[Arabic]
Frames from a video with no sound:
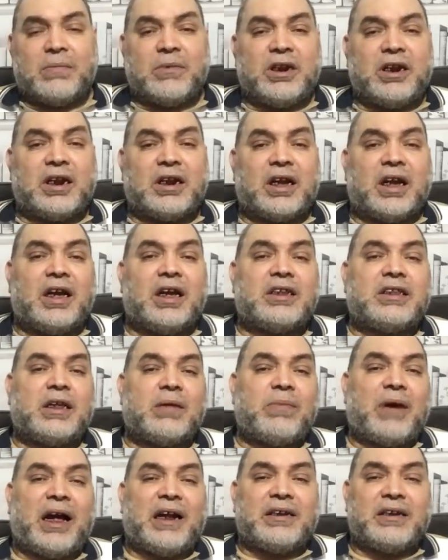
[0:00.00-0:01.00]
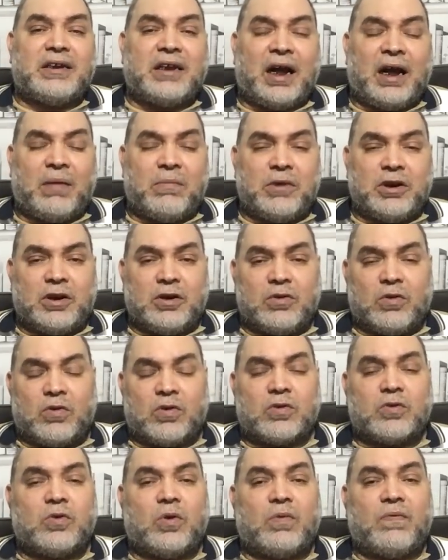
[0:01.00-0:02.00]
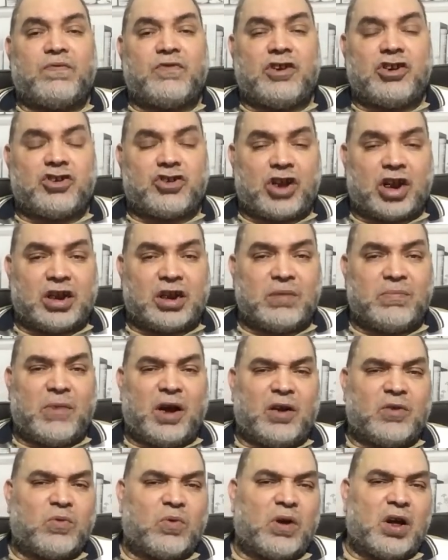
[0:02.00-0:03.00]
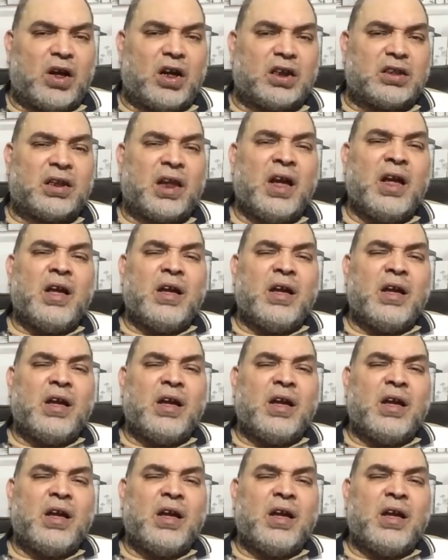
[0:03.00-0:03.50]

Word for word: امريكا تبعت دعم للاردن في شكل محروقات